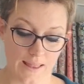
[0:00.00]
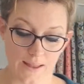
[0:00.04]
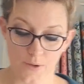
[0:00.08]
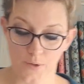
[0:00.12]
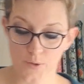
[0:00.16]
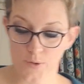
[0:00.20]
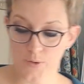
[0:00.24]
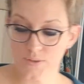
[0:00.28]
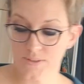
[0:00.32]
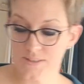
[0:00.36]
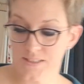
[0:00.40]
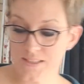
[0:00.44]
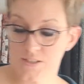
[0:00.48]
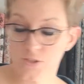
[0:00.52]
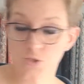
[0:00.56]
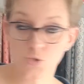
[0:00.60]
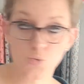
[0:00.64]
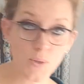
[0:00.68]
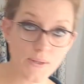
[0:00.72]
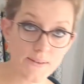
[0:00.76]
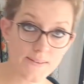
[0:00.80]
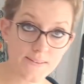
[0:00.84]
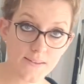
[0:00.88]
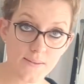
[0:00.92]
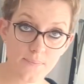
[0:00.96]
euh, des
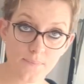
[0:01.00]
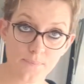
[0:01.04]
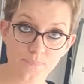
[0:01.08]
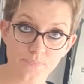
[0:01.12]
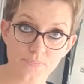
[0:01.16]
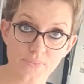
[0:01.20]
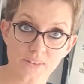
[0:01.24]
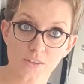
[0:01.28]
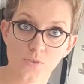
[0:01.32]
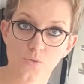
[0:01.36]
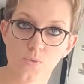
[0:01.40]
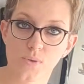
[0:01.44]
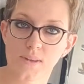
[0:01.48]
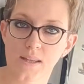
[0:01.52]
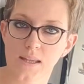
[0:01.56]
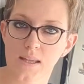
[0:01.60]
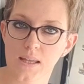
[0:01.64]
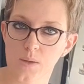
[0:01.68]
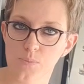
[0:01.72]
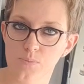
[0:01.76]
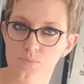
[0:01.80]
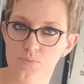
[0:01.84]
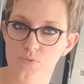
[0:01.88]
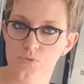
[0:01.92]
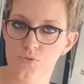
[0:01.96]
suites, des suites à
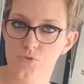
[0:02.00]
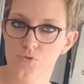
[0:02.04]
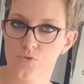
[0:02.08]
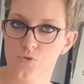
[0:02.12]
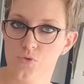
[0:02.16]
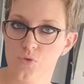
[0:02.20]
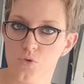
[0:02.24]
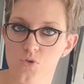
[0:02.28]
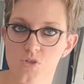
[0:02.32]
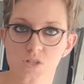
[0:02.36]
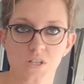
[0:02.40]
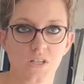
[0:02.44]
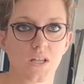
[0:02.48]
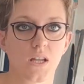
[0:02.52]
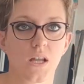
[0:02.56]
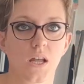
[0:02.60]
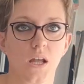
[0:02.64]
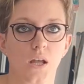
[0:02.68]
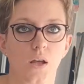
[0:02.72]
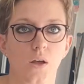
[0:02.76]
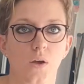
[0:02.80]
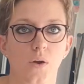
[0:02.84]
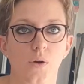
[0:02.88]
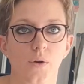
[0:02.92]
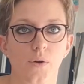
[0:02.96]
capuche que j'ai
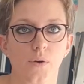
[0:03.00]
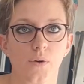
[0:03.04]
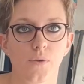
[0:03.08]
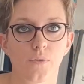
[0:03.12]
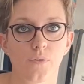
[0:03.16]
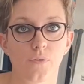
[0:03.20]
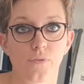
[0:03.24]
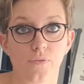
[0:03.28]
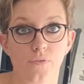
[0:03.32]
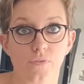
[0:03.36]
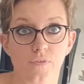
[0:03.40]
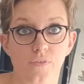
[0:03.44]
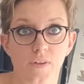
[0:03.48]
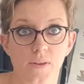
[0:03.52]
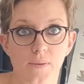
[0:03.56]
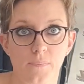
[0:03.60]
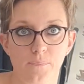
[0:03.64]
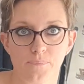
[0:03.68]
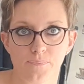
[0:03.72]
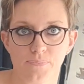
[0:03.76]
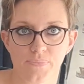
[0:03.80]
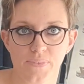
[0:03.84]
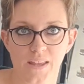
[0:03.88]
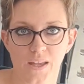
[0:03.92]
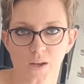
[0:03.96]
euh, fait
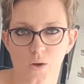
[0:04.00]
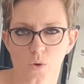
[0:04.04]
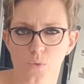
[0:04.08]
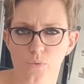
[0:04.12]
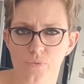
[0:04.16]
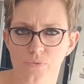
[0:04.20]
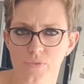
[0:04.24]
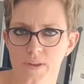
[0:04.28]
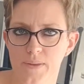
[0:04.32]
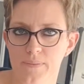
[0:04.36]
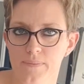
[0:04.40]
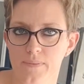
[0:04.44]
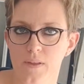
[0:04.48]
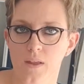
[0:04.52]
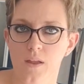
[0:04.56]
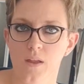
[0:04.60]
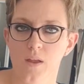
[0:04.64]
et refait